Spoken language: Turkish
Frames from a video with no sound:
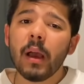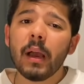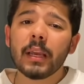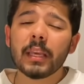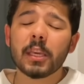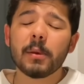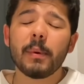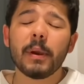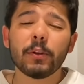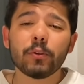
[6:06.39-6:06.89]

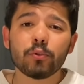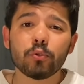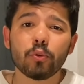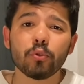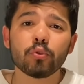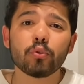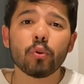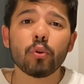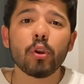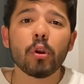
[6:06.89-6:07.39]
Ki ben şunu
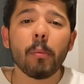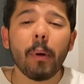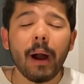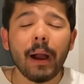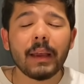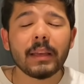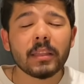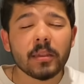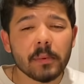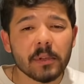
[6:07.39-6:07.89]
söylüyorum
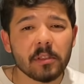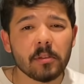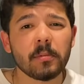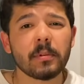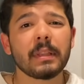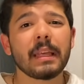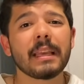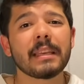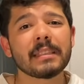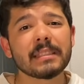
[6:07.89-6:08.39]
AYT
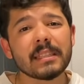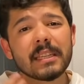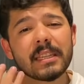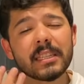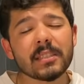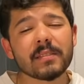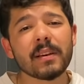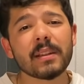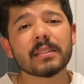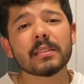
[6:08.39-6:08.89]
matematikte
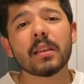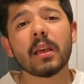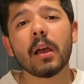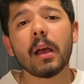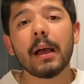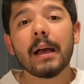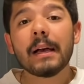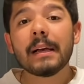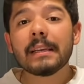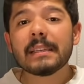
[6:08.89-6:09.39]
eksikleriniz varsa